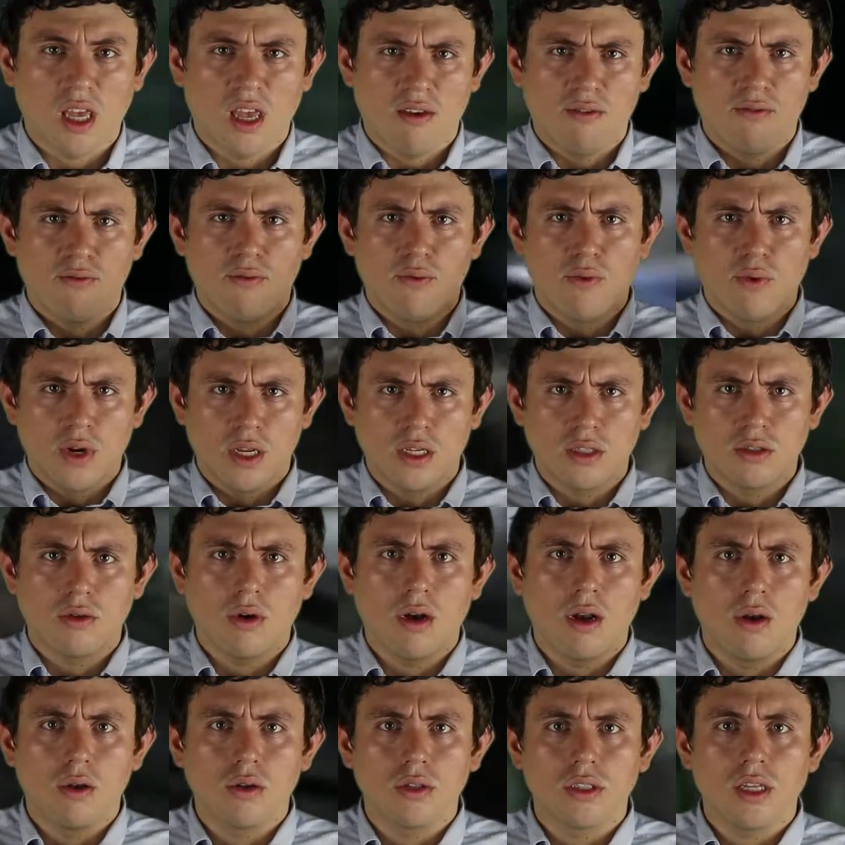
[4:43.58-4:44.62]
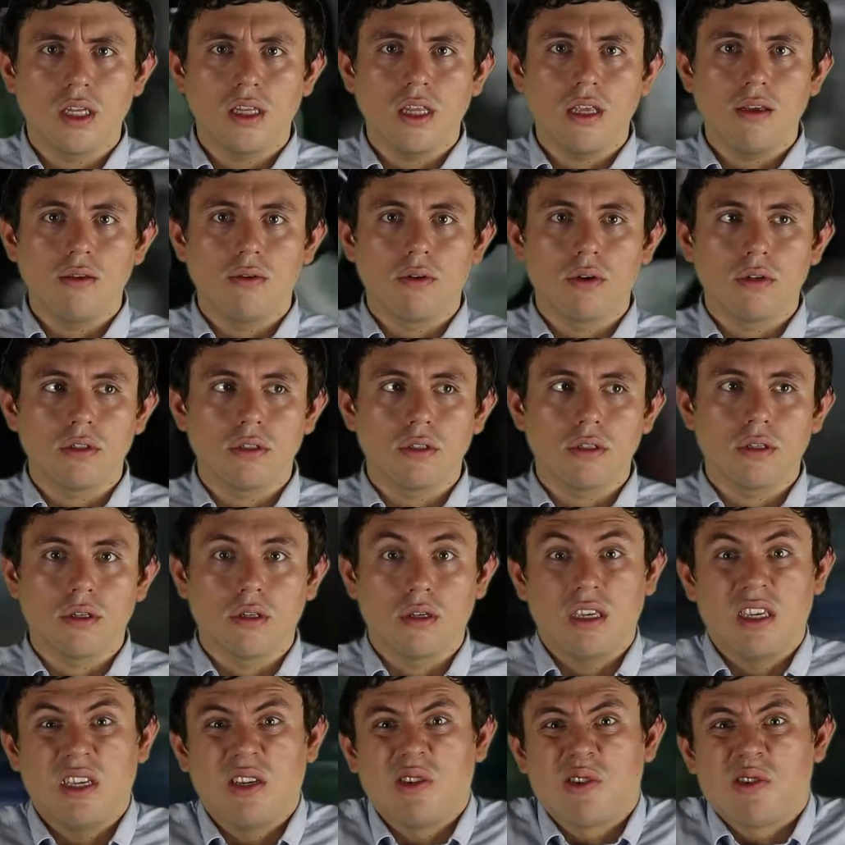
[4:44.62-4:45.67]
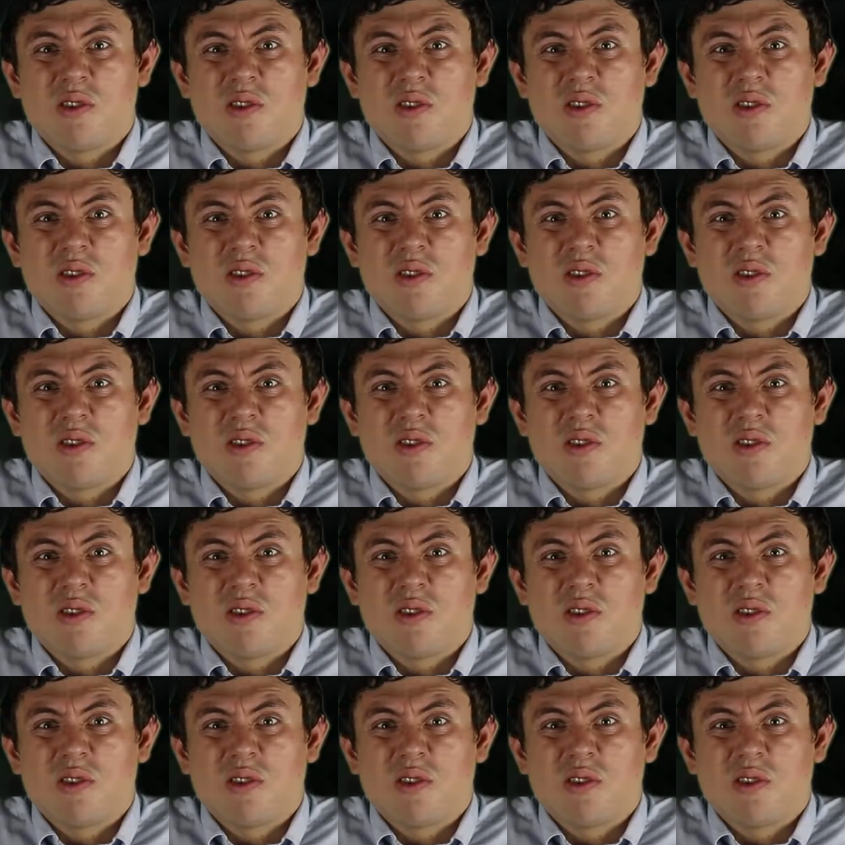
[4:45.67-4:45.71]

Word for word: que enfureció a los nativos y